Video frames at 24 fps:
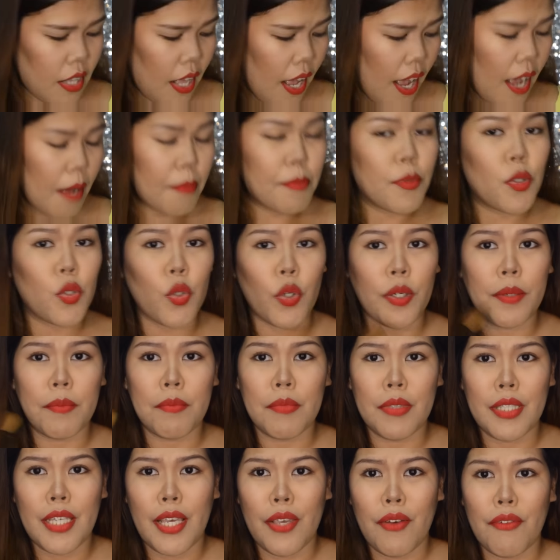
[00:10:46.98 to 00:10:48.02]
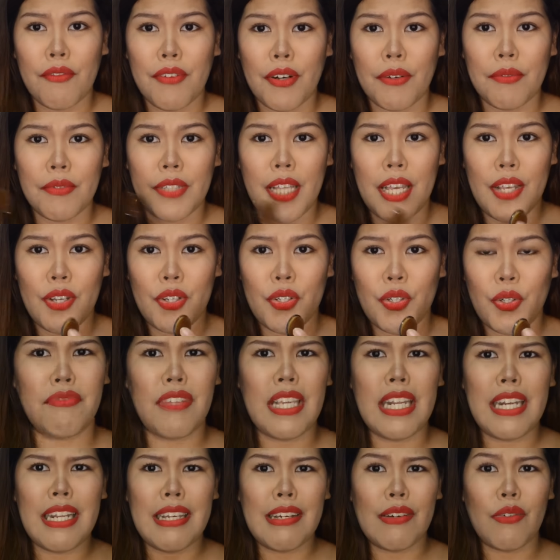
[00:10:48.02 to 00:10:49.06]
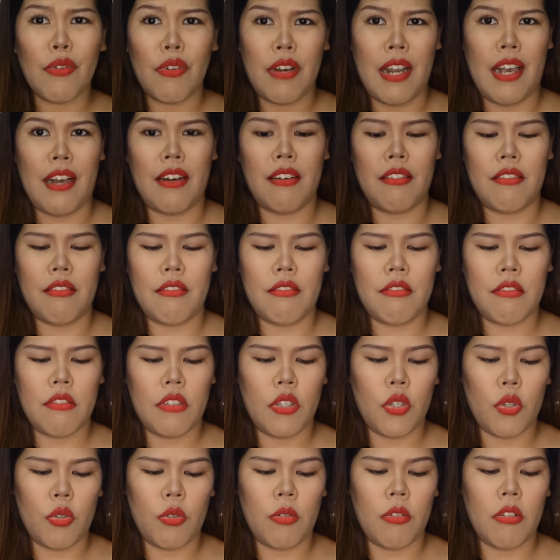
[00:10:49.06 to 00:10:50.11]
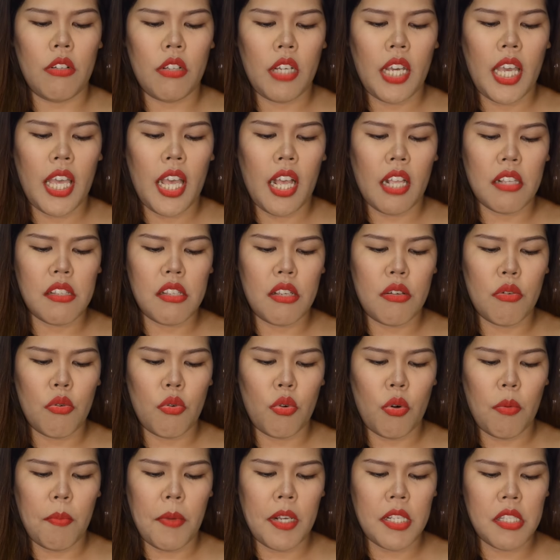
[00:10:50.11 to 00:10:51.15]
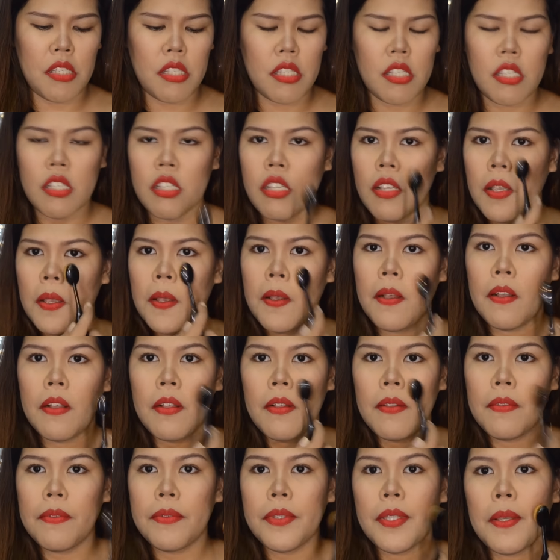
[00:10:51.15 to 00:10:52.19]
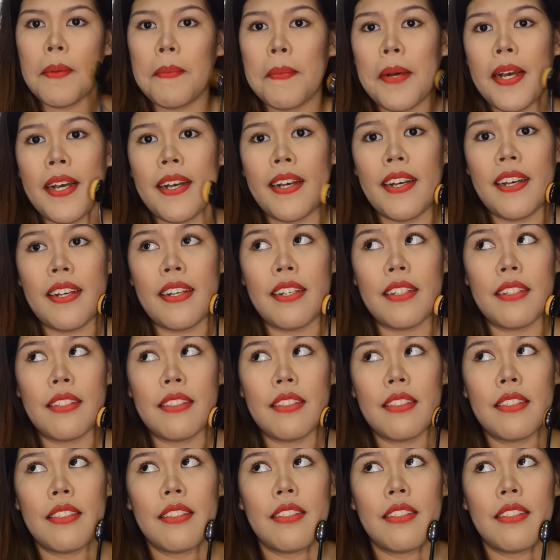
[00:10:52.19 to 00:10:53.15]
Na-absorb niya yung foundation. Feeling ko lang. Yun. Kaya siguro mas, mas,